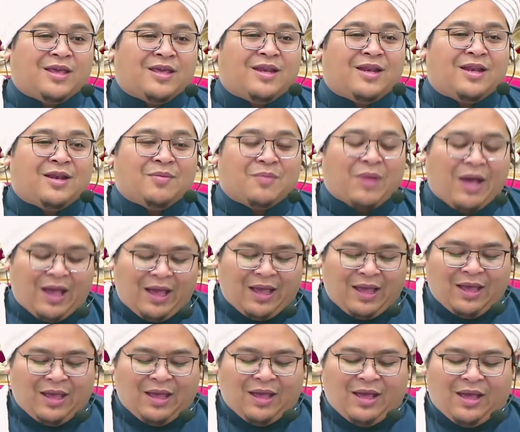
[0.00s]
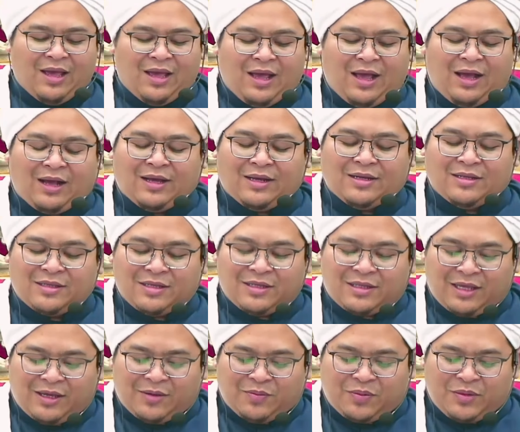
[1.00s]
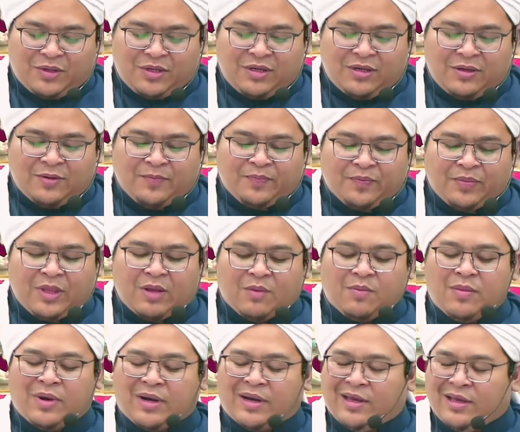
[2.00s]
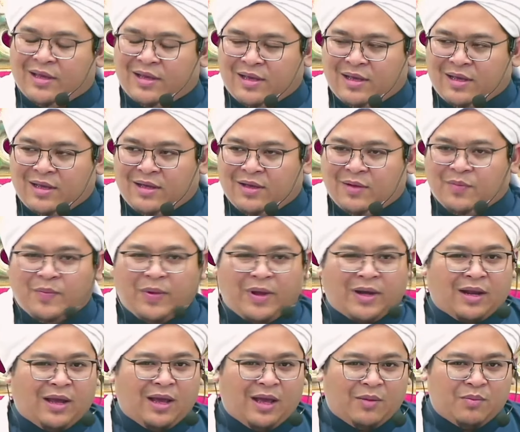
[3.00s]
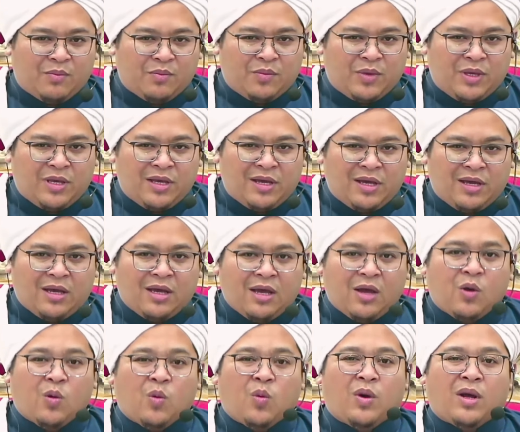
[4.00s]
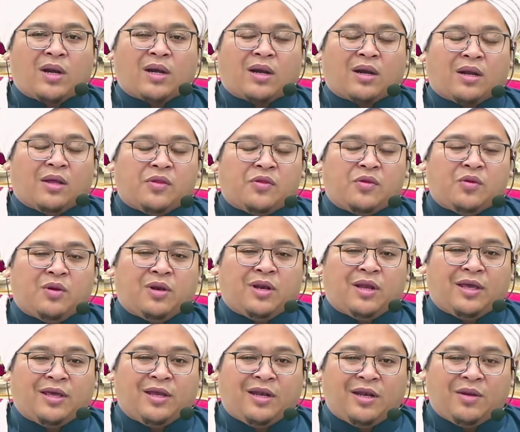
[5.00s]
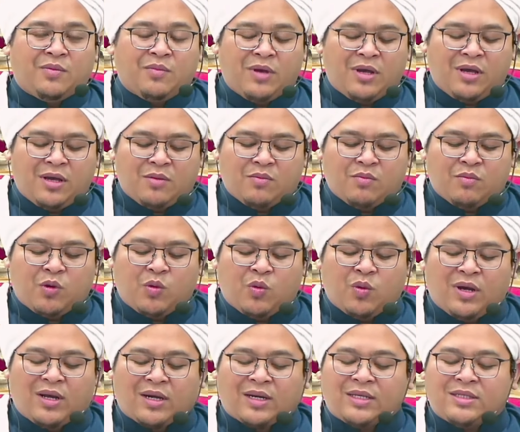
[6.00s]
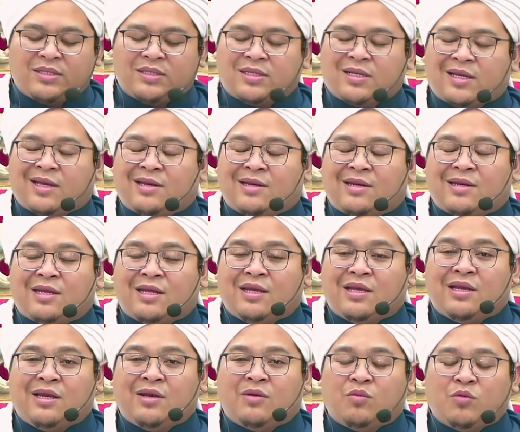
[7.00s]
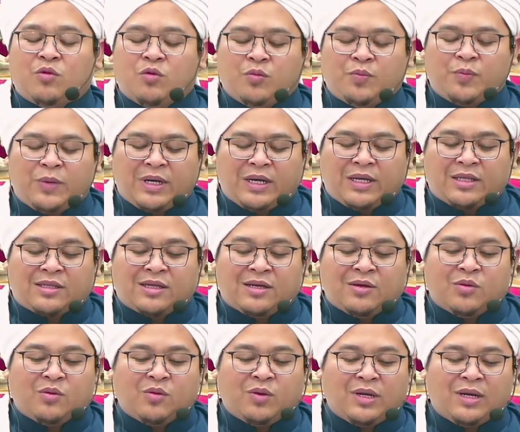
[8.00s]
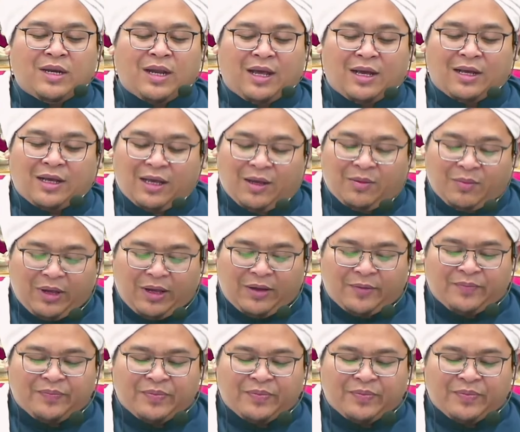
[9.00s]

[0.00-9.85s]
ilma akan tetapi mereka para ambia warrathul ilma mewariskan ilmu pengetahuan agama